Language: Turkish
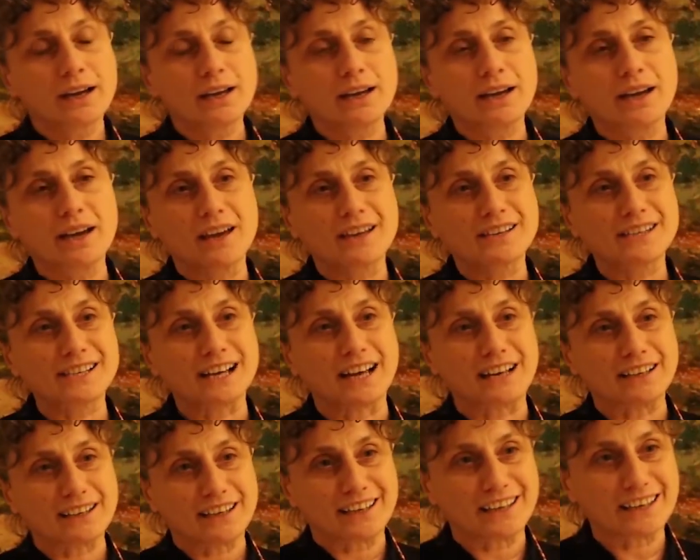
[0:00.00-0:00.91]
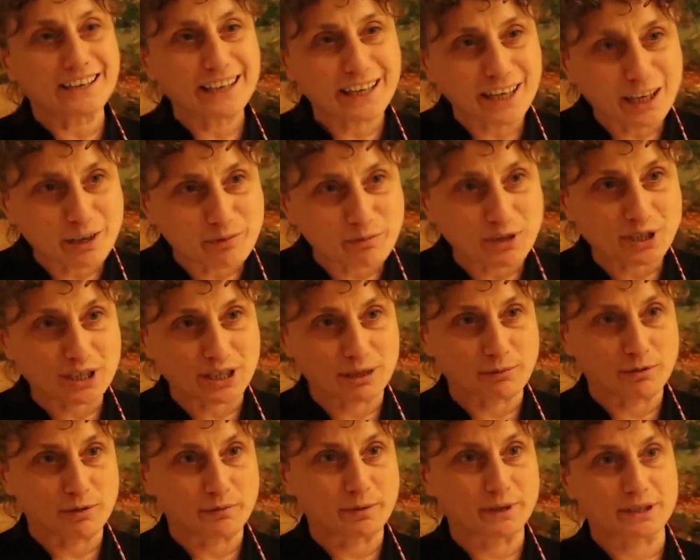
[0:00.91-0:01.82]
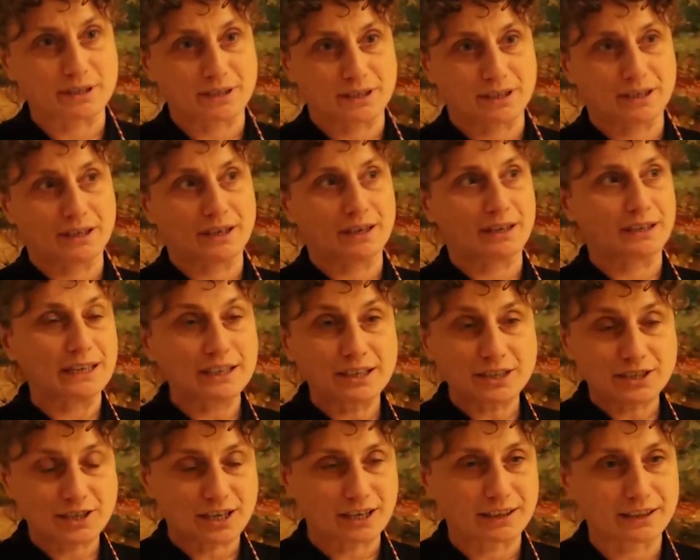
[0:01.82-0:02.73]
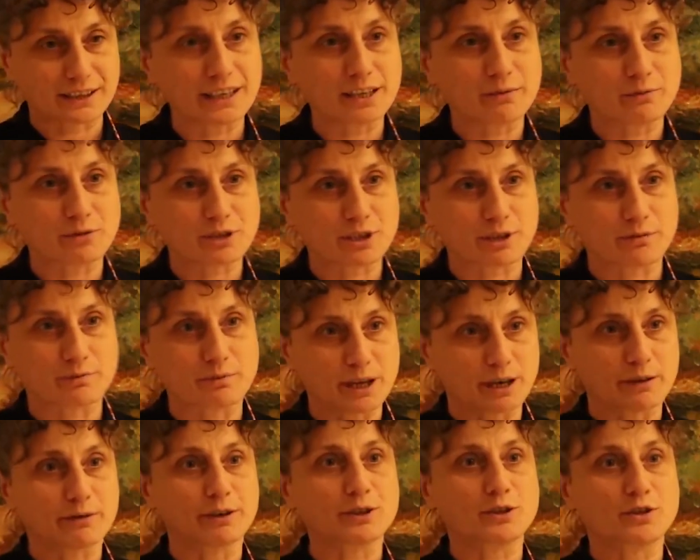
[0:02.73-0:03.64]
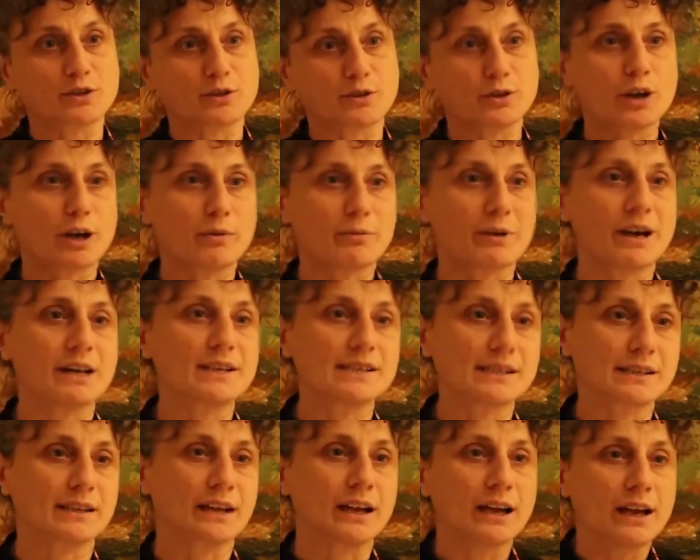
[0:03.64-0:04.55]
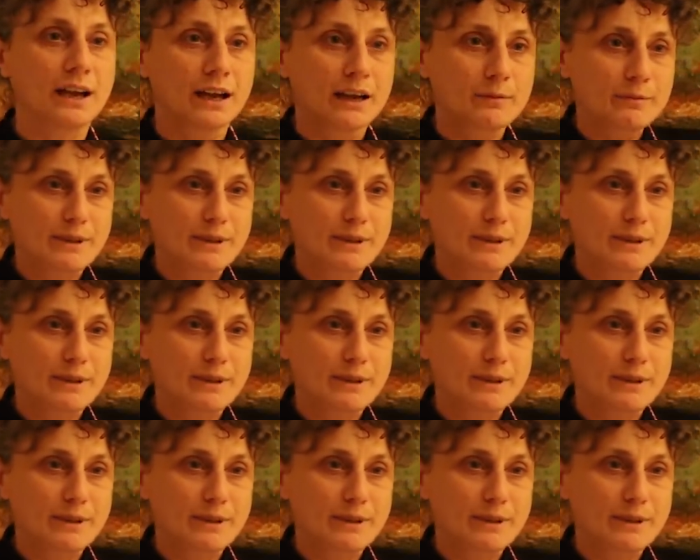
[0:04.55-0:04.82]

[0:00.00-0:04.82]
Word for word: e, sanki iyiymiş gibi bir e, gidişat iyiymiş gibi bir hava çiziyor ama aslında